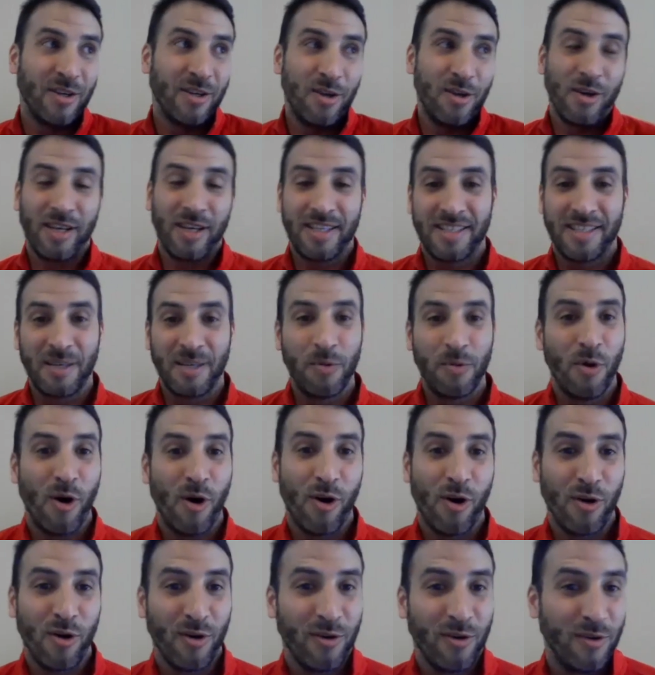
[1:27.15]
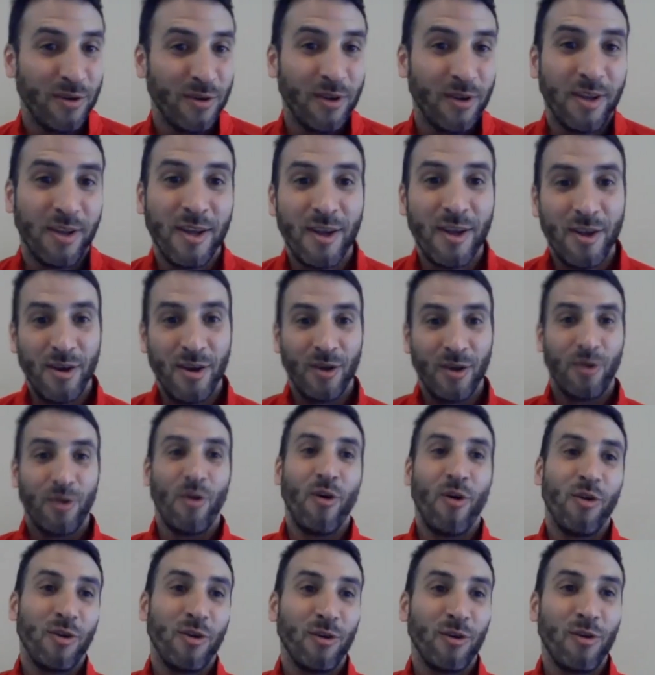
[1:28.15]
lo que decís vos, con
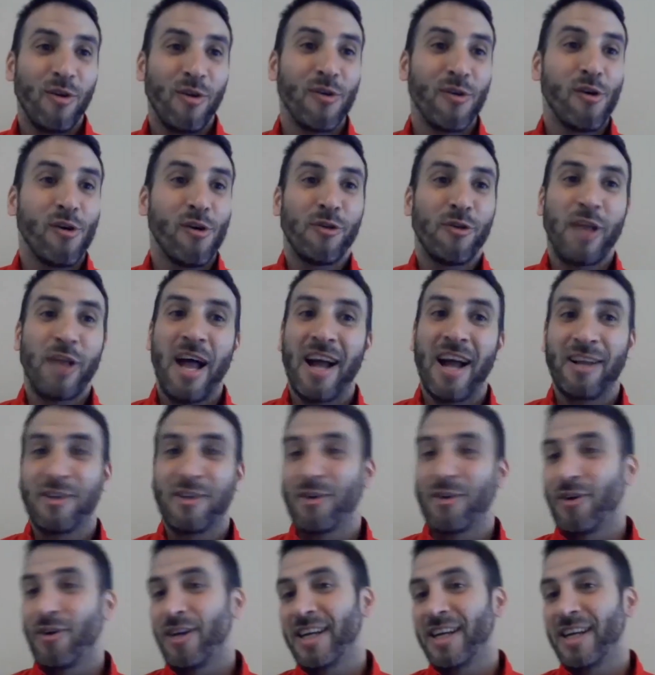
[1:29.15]
con, contacto,